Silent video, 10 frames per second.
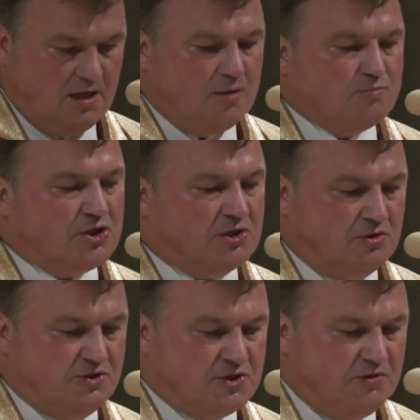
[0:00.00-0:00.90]
przed
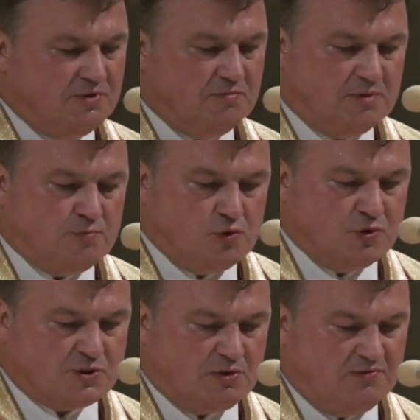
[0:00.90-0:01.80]
końcowym
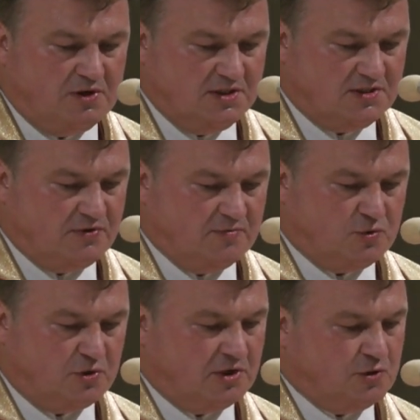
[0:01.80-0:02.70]
błogosławieństwem,
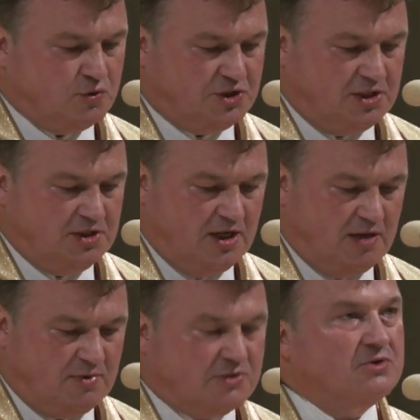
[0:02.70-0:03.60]
którego udzieli
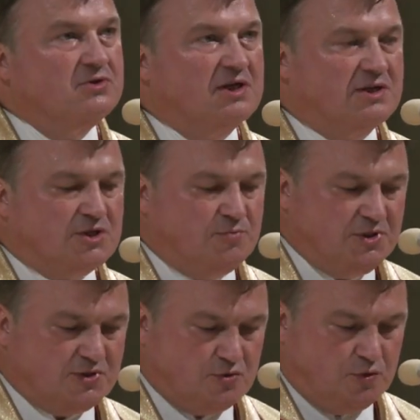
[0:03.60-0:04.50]
nam ksiądz
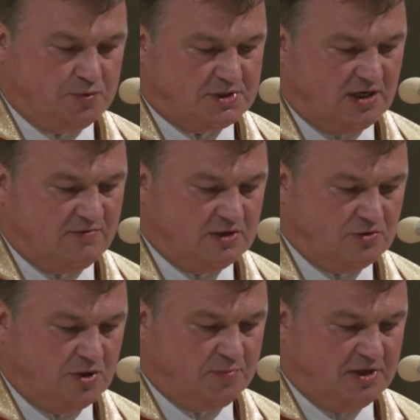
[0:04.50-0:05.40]
arcybiskup
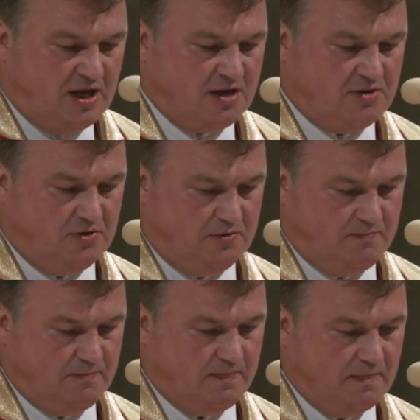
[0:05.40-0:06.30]
Salvatore Penacchio,
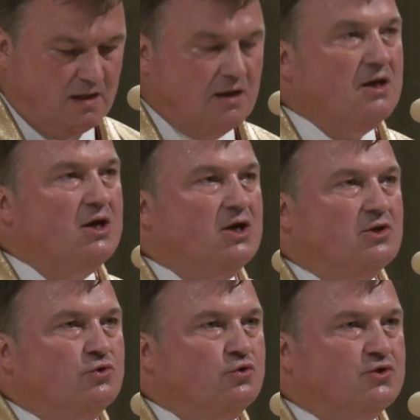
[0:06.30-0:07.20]

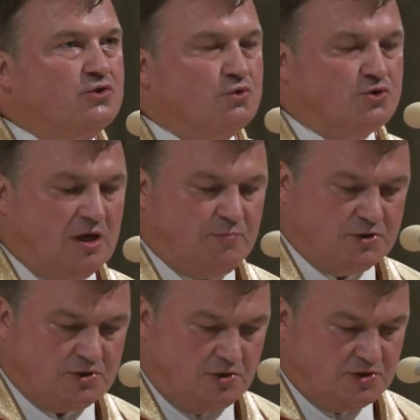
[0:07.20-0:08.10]
nuncjusz
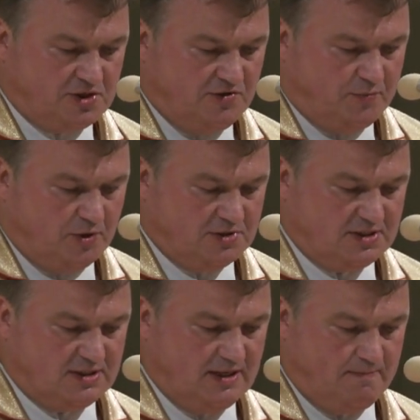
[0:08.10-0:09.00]
apostolski w
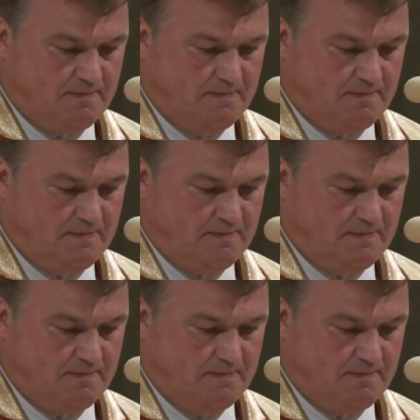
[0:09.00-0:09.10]
Polsce,